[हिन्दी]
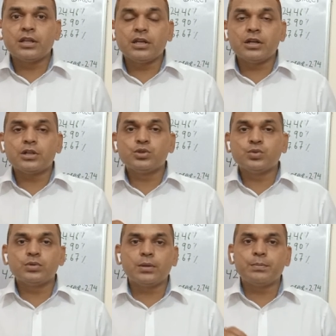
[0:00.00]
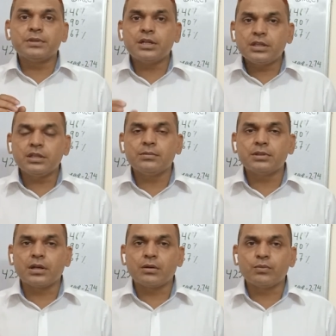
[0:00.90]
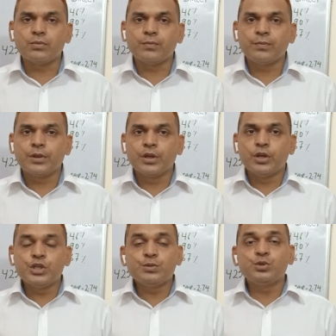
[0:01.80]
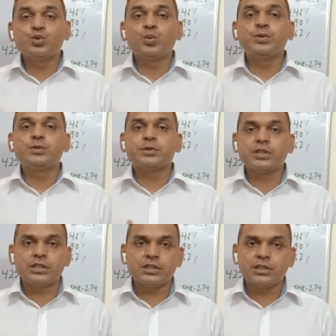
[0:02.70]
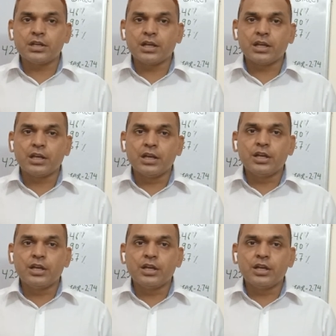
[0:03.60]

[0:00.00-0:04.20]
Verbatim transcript: तेरह चौदह पंद्रह तक की बता रहा हूँ इसमें चौबीस परसेंट रिटर्न है